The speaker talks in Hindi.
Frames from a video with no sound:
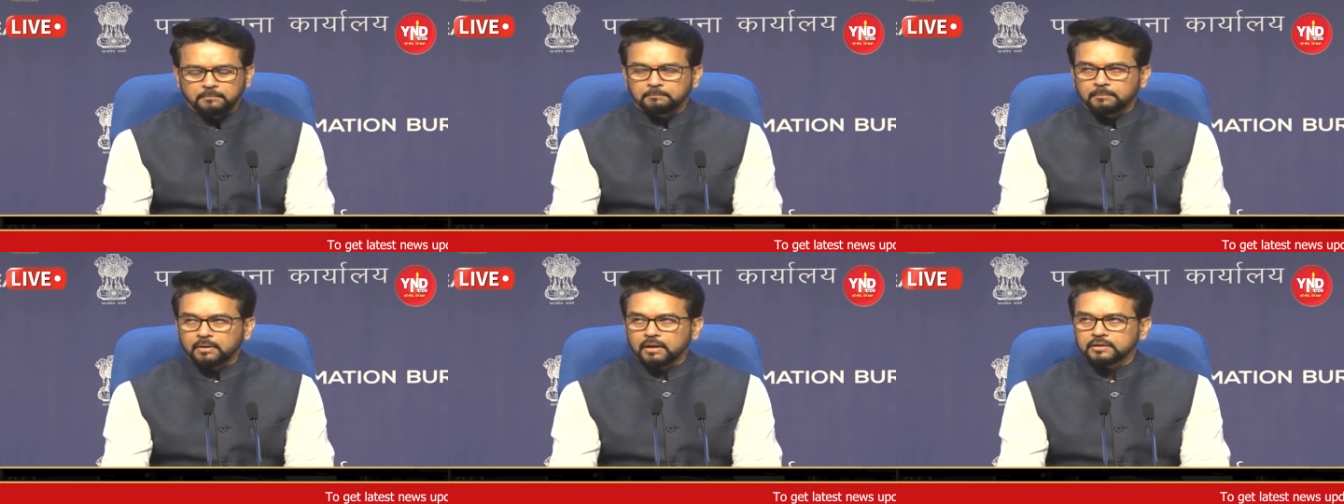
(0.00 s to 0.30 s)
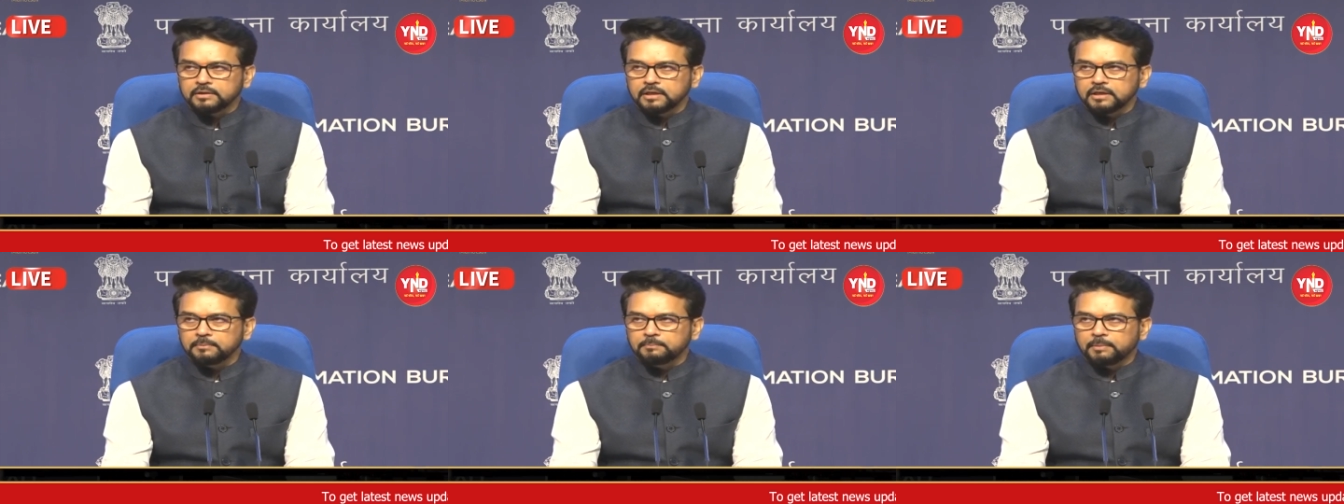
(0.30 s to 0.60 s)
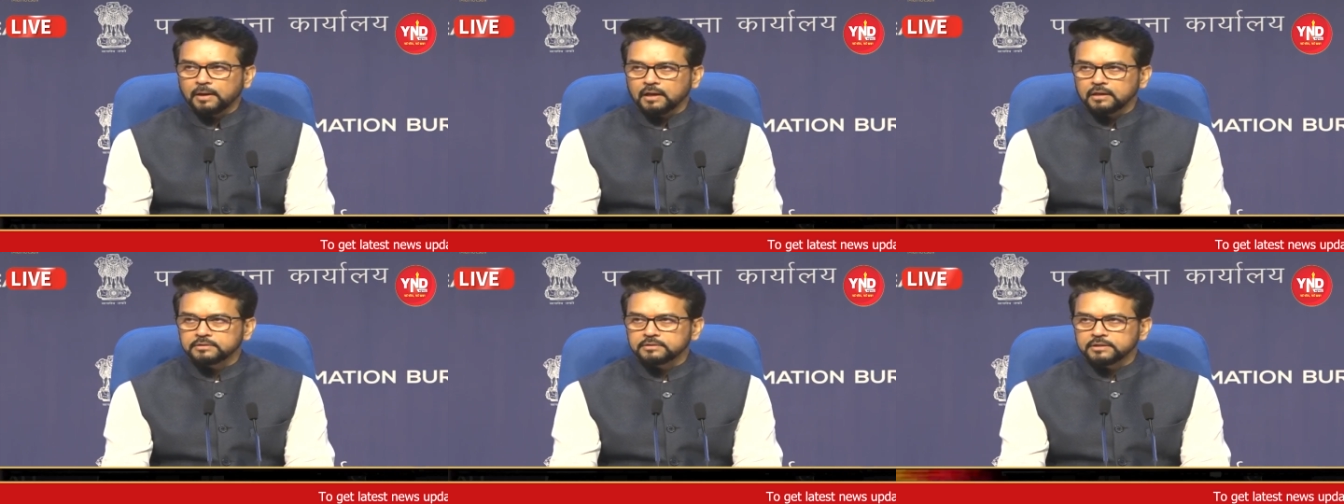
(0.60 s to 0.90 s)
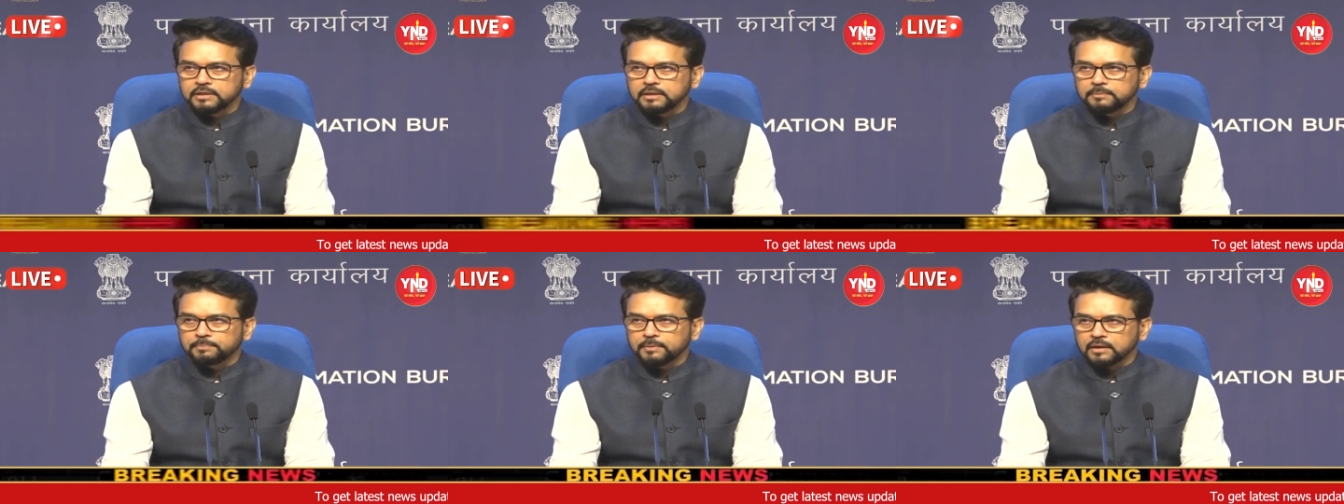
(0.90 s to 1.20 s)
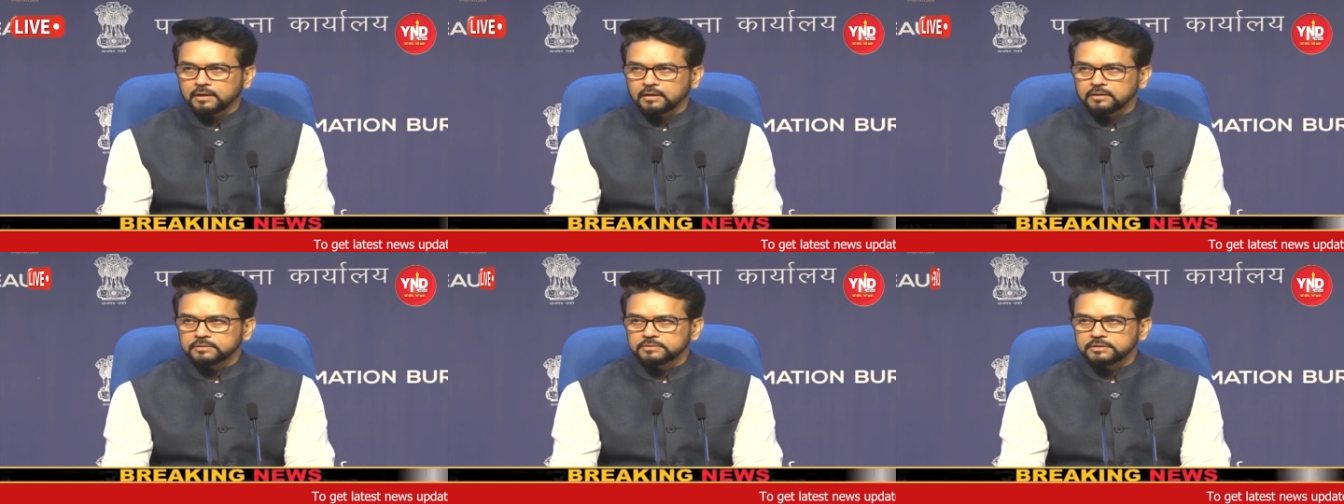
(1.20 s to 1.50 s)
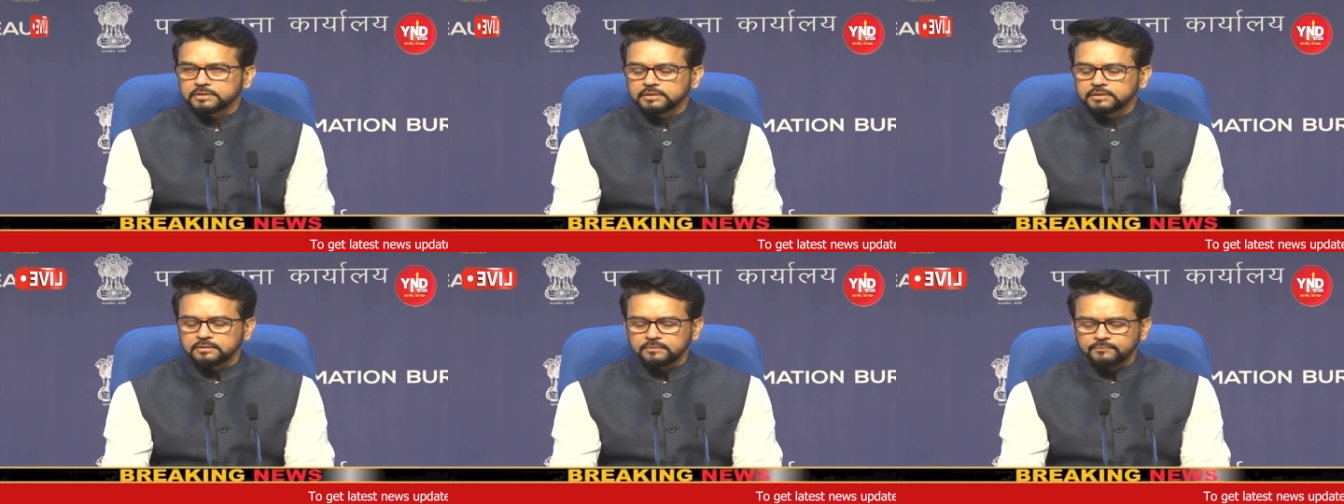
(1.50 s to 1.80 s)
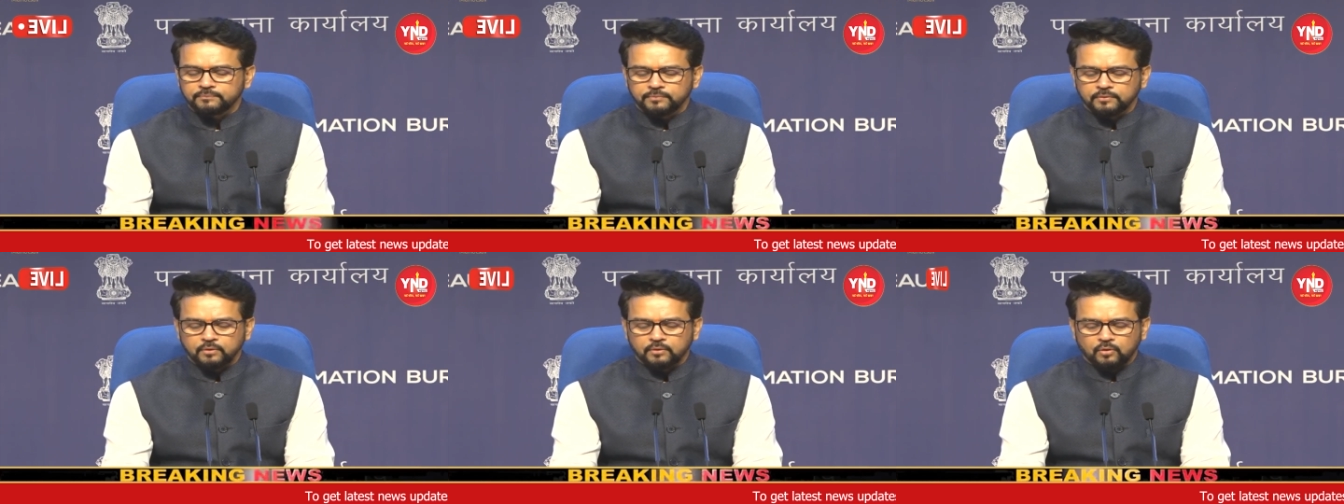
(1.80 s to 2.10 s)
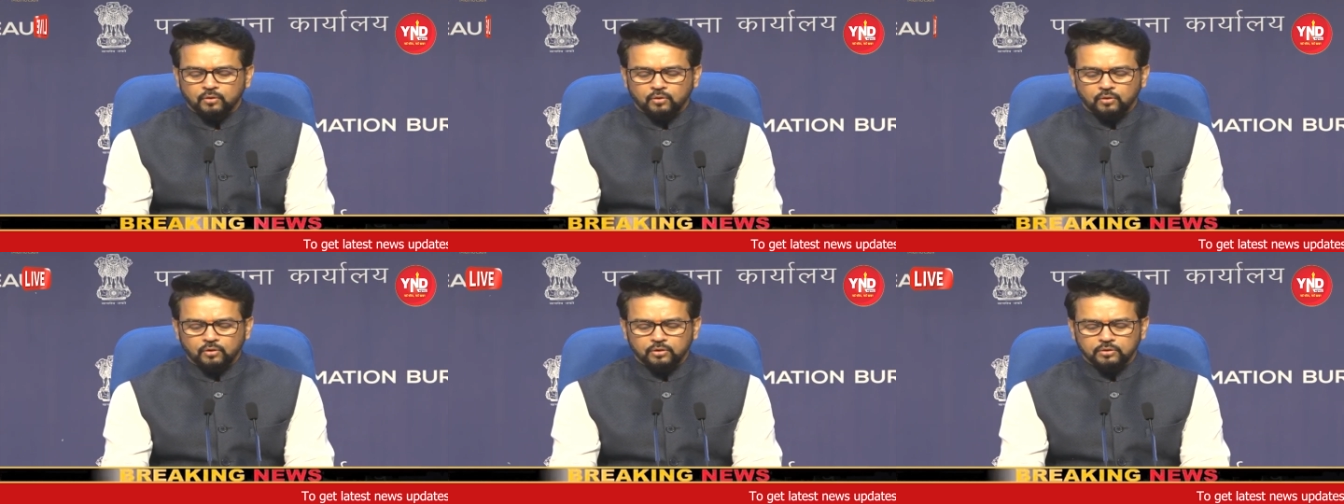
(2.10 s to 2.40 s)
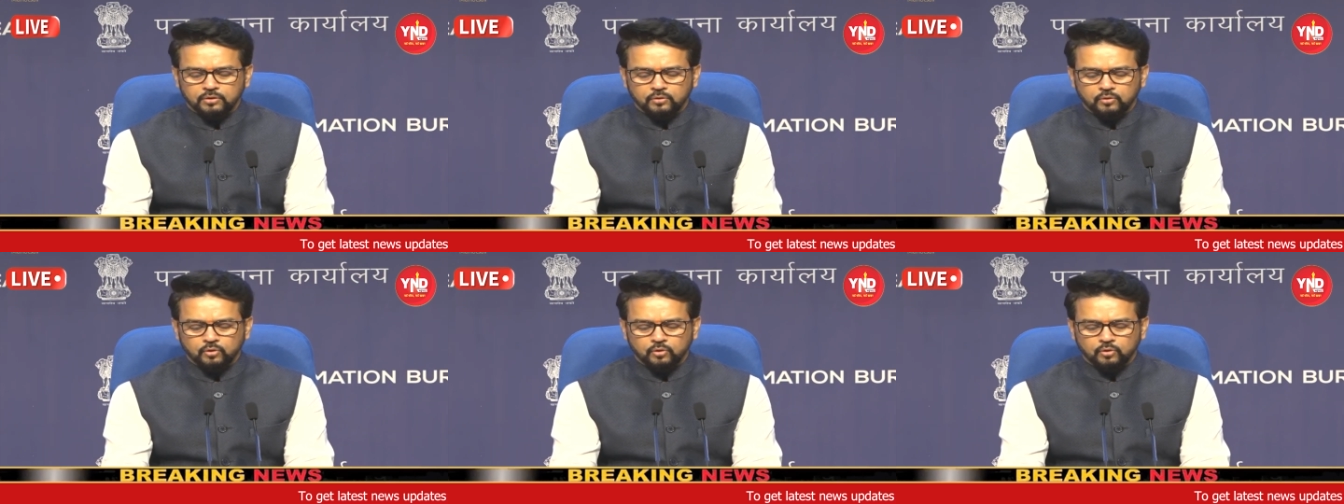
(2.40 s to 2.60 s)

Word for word: बल्कि भारत की प्रगति और